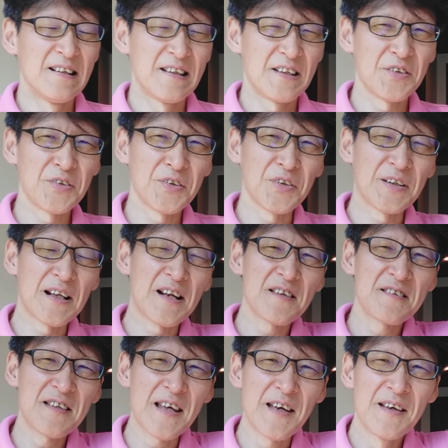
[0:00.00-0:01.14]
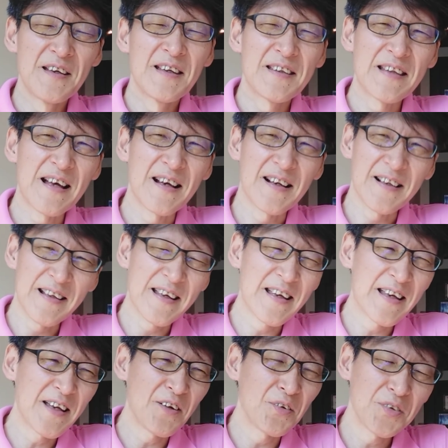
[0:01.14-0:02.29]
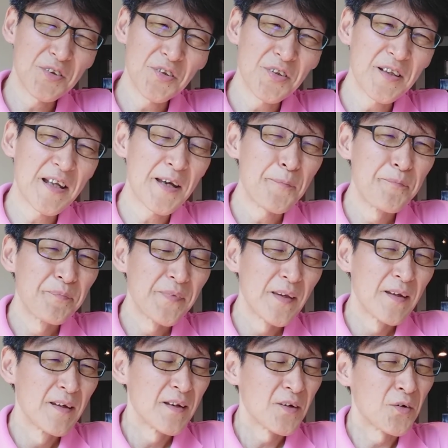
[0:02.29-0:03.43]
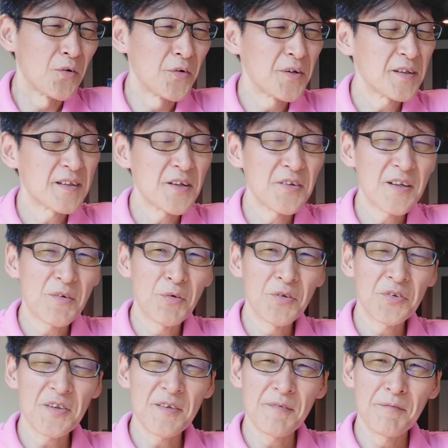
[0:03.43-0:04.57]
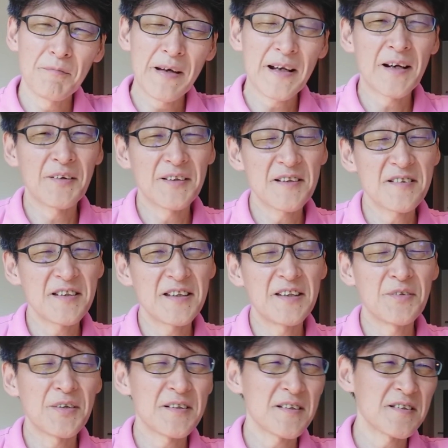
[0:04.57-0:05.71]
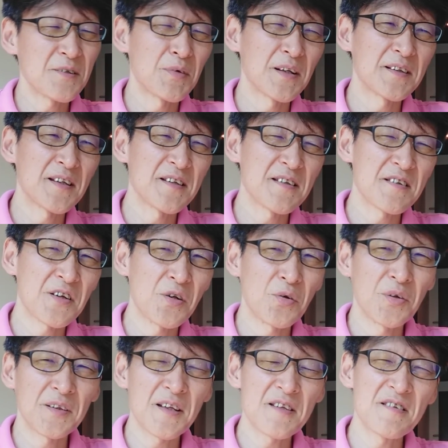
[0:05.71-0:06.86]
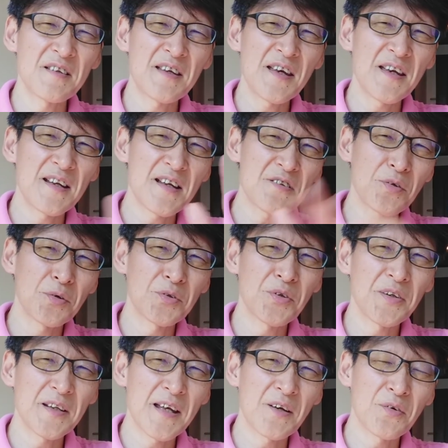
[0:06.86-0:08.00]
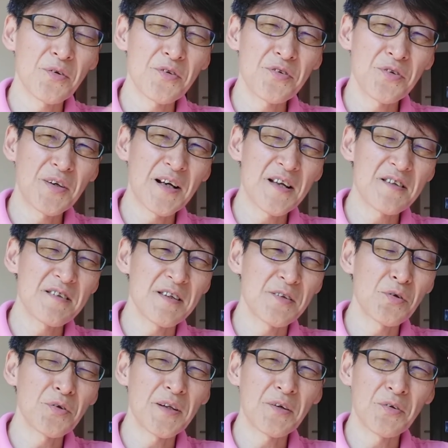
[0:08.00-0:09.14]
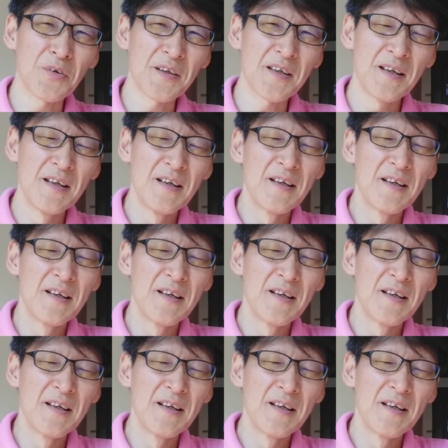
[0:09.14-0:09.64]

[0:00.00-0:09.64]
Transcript: というような話で、なんかね、本当にね、こういったような、本当に前から私言わさせてもらってるんですけど、こうやって時系列ごとにね、この週刊誌、特にこの記